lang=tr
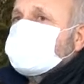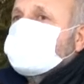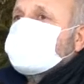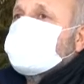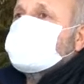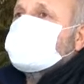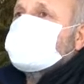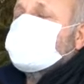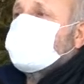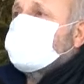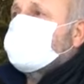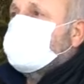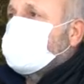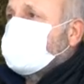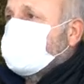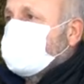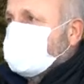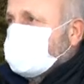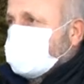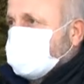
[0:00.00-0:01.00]
81
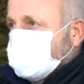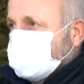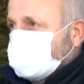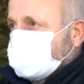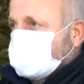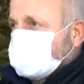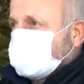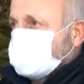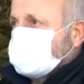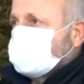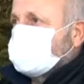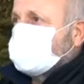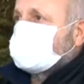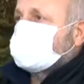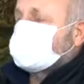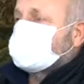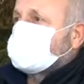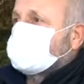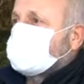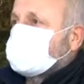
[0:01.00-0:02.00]
ilde olsa, yurt
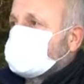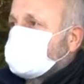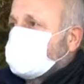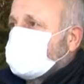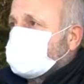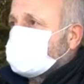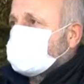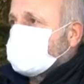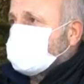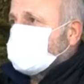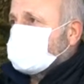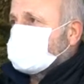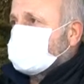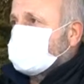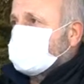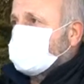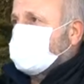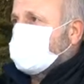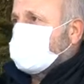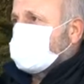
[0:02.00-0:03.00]
dışı da olsa
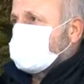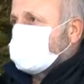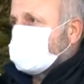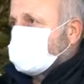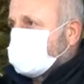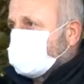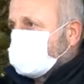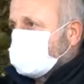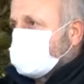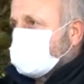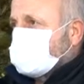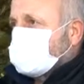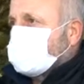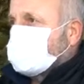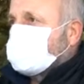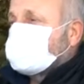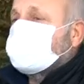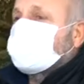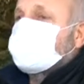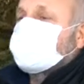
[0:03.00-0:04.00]
Atapazarı muhakkak uğrar,
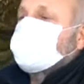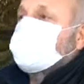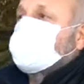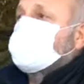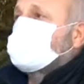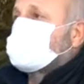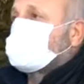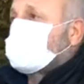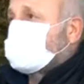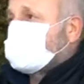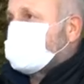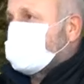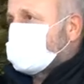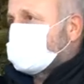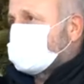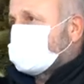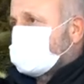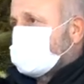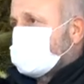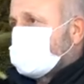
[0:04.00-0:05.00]
talebini buradan
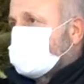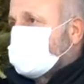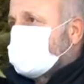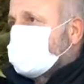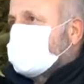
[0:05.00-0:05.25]
karşılar.